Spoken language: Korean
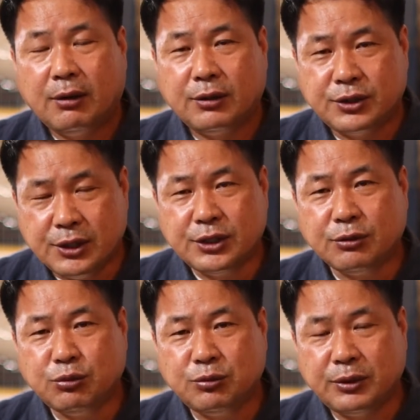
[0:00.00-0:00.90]
어,
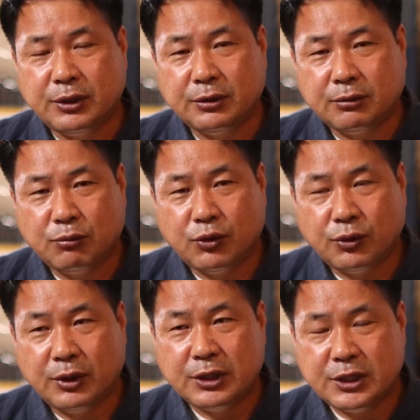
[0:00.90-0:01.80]
절정 부분인
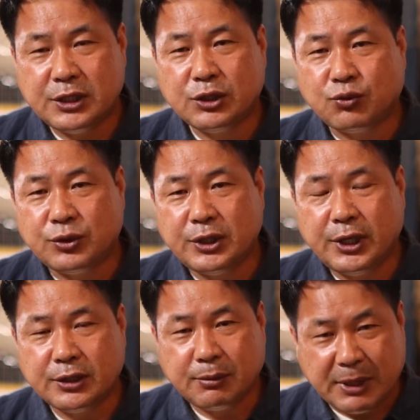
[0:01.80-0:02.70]
뭐
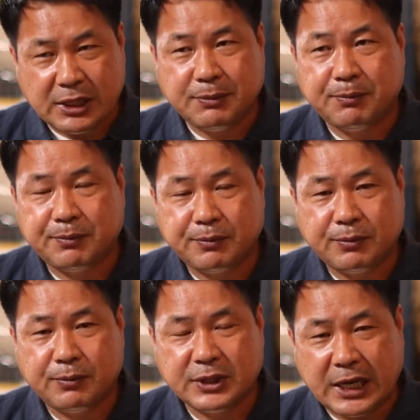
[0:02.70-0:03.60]
79신에서 80,
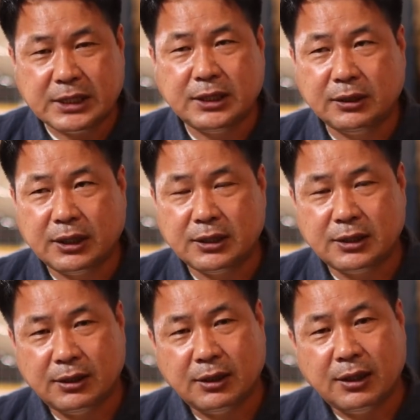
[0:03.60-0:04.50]

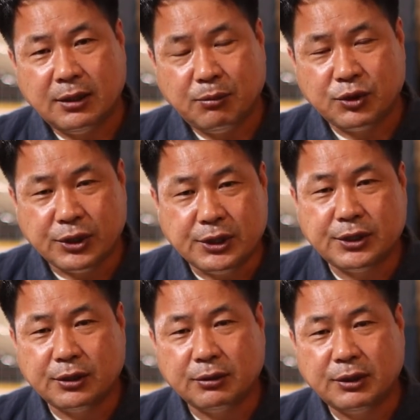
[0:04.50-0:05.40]
사신까지 뭐
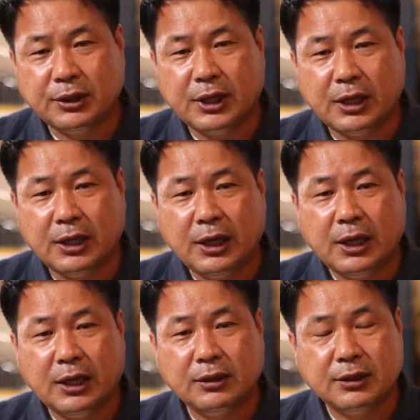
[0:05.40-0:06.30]
절정 이렇게
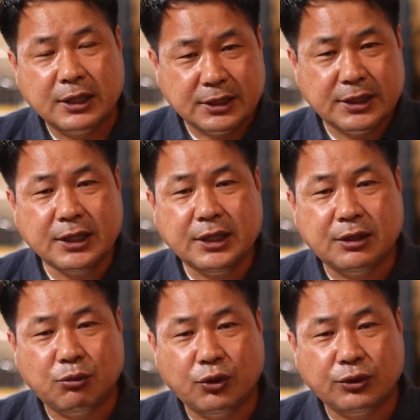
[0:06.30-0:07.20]
하는
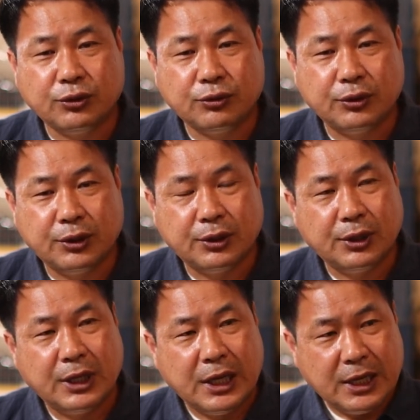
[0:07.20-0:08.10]
씬들이 모이는 거고요.
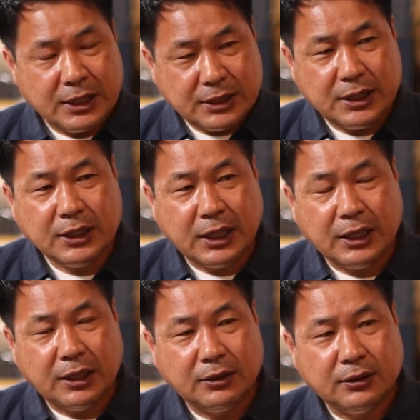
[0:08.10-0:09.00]
씬
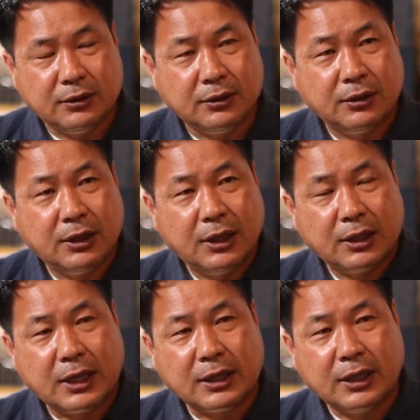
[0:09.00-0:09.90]
안에는
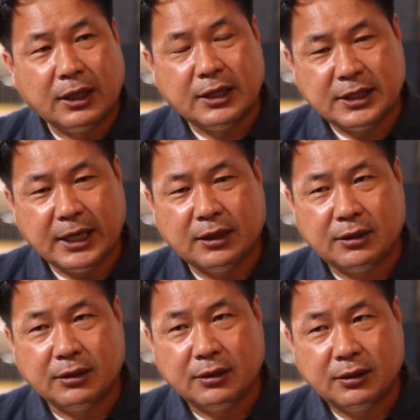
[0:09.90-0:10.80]
각각의
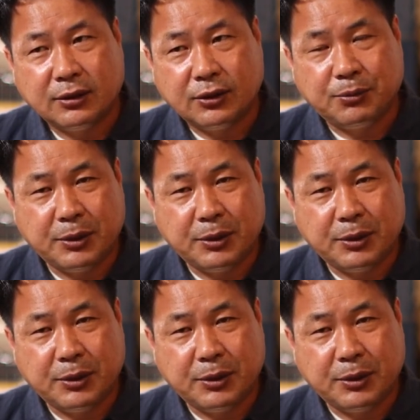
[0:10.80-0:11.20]
샷들 그리고